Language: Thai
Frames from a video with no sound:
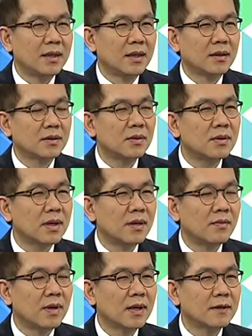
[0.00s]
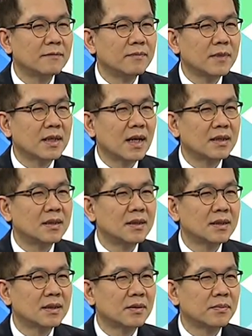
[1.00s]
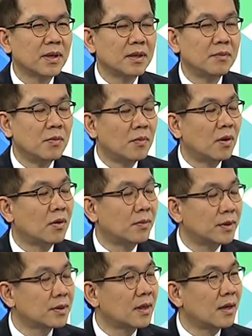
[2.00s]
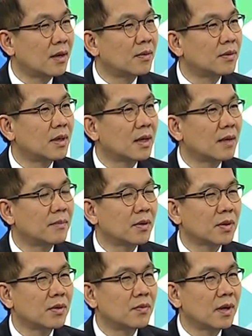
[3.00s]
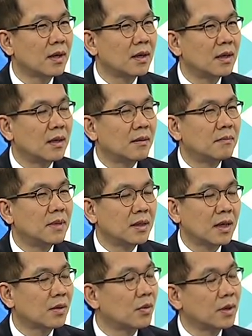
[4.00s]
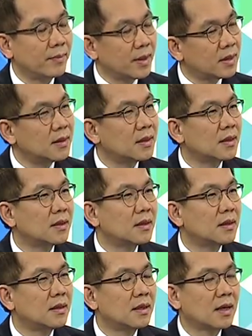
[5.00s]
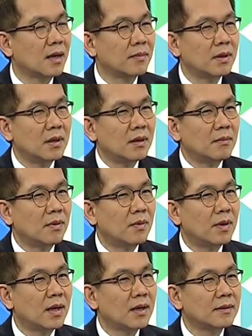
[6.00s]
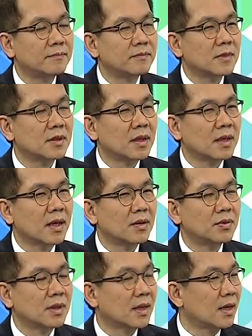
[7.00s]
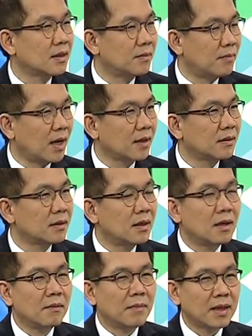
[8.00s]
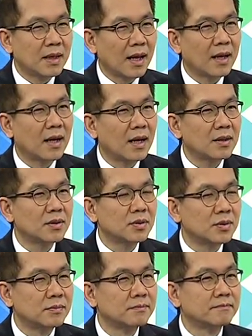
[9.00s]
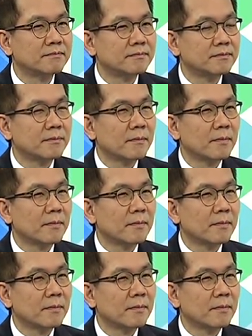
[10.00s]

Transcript: เนี่ยต้องเรียนว่าการขึ้นอัตราดอกเบี้ยในมุมมองของบริษัทเรานะครับเราคิดว่าเมืองไทยคงยังไม่ขึ้นนะครับเพราะว่าสังเกตดูจากค่าเงินบาทมันแข็งค่าซะจนจริงๆ